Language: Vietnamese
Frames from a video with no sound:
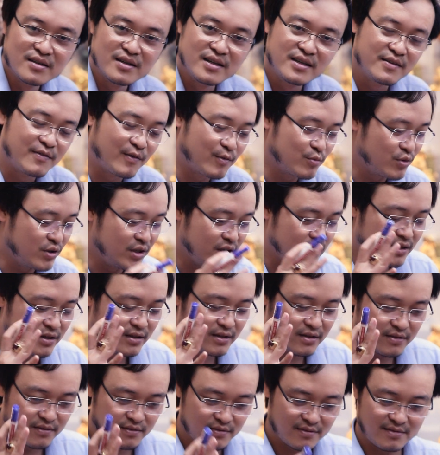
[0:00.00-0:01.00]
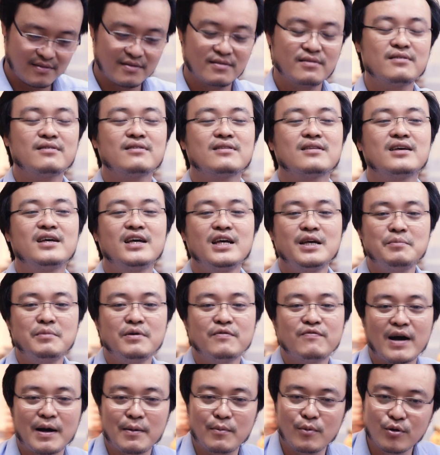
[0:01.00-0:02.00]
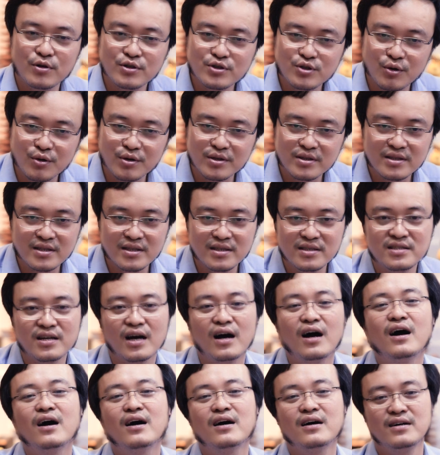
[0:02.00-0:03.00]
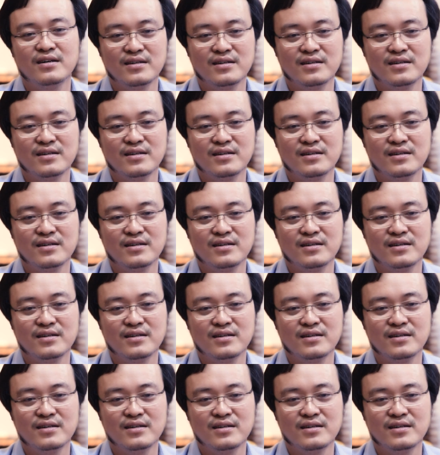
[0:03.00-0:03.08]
Nên phong thủy khi bị phạm lỗi rồi thì chờ,